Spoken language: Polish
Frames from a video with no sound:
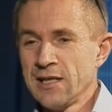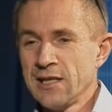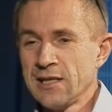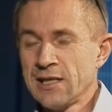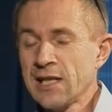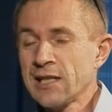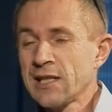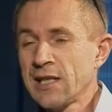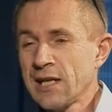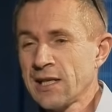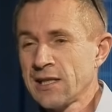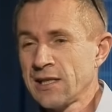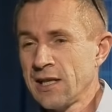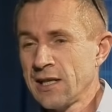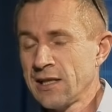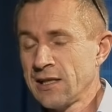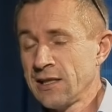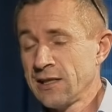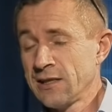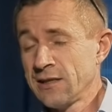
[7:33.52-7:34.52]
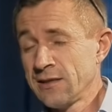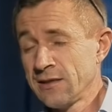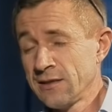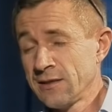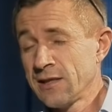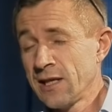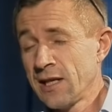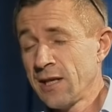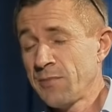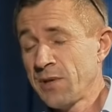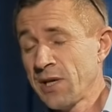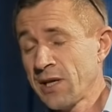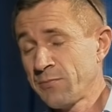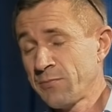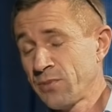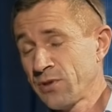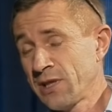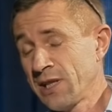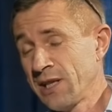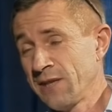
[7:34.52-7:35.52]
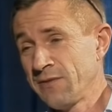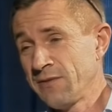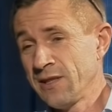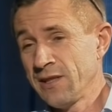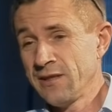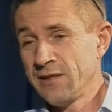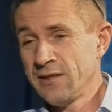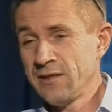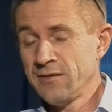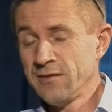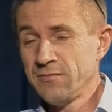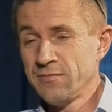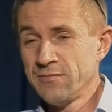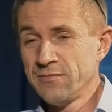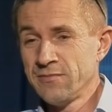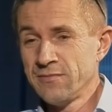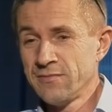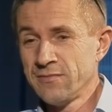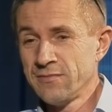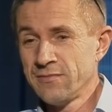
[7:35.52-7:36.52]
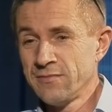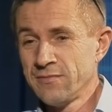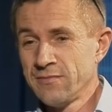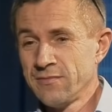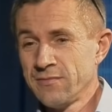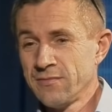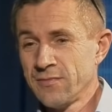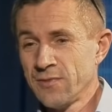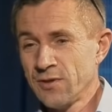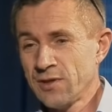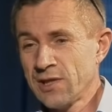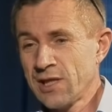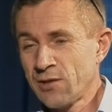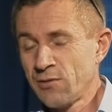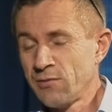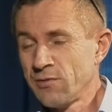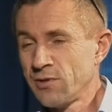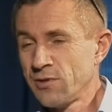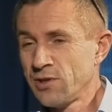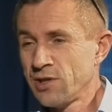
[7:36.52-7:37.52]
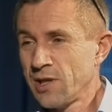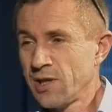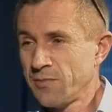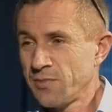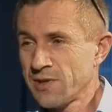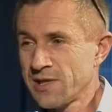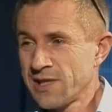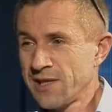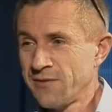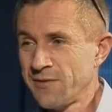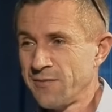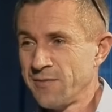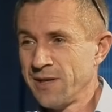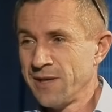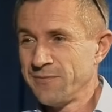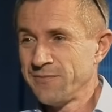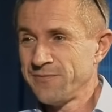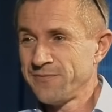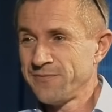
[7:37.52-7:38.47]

tak jak e, najlepiej, jak potrafię. I mm, no, taką do dzisiaj postawę mam.